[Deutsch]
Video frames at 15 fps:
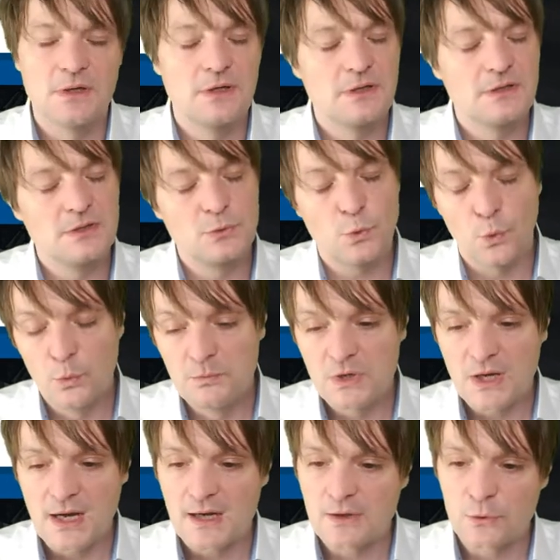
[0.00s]
eine
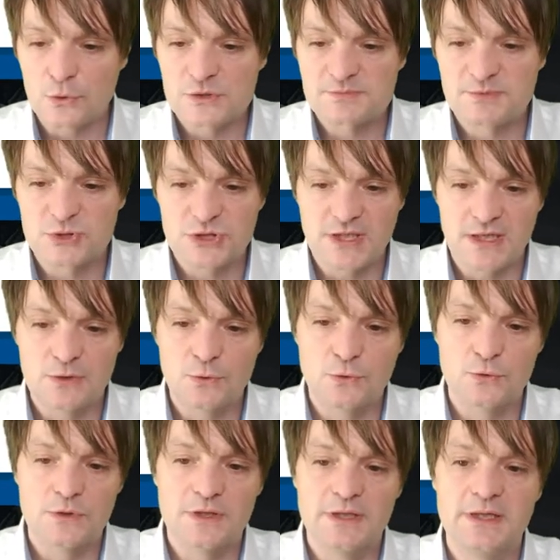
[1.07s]

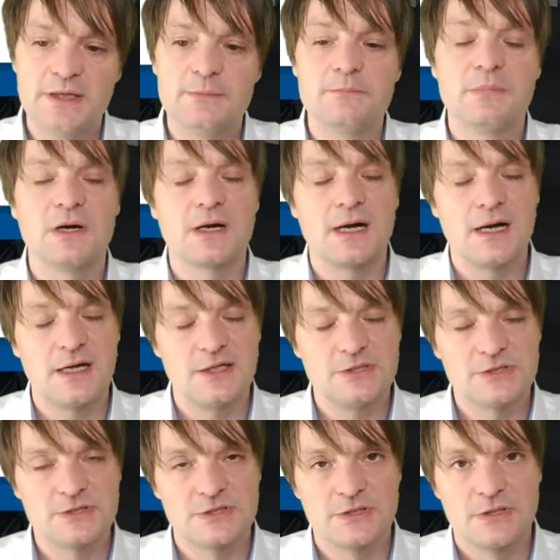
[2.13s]
Umlagerungsbestellung im
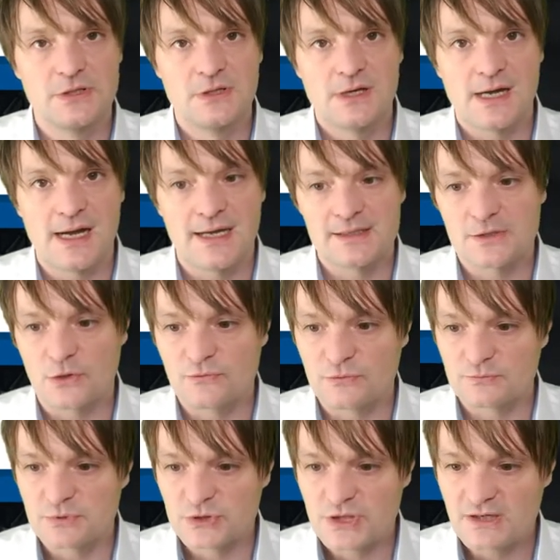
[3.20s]
Bereich Einkauf
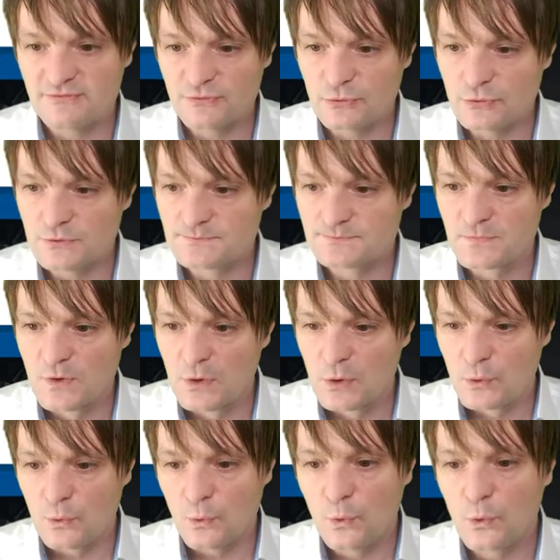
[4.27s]
und Beschaffung
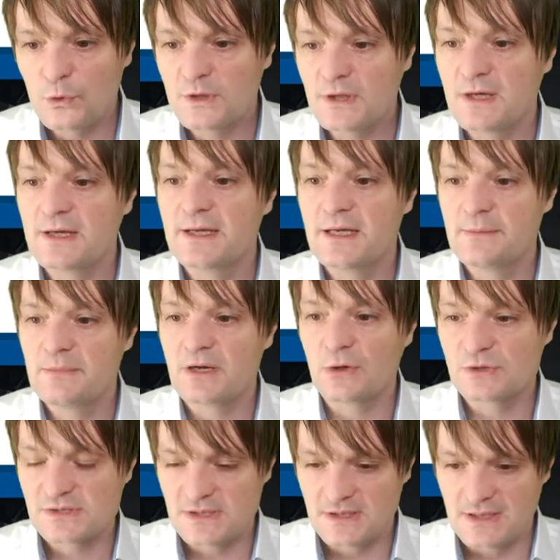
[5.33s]
oder eben
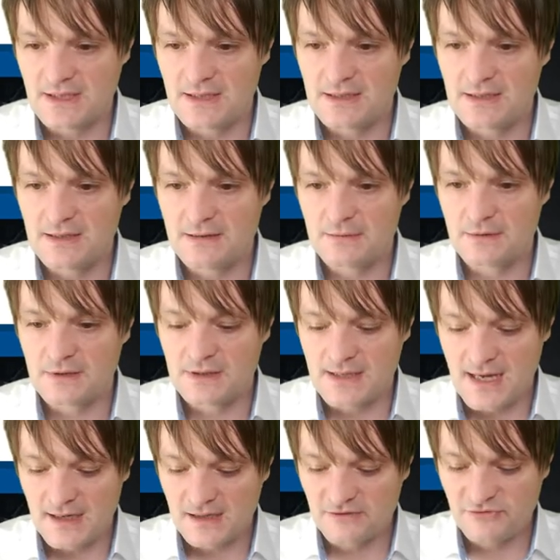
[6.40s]
aus der
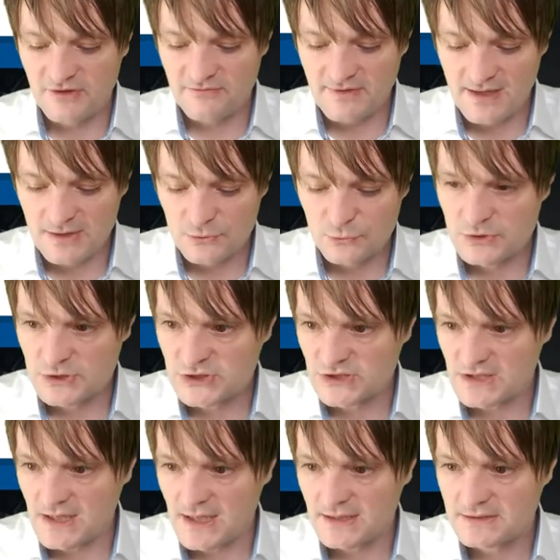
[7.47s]
Lagerverwaltung
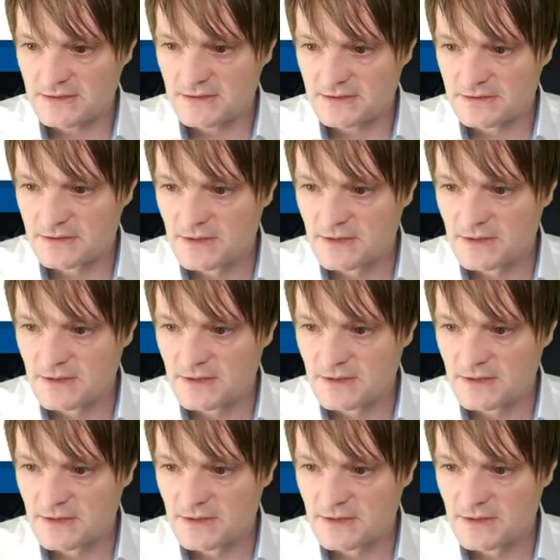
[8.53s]
gestartet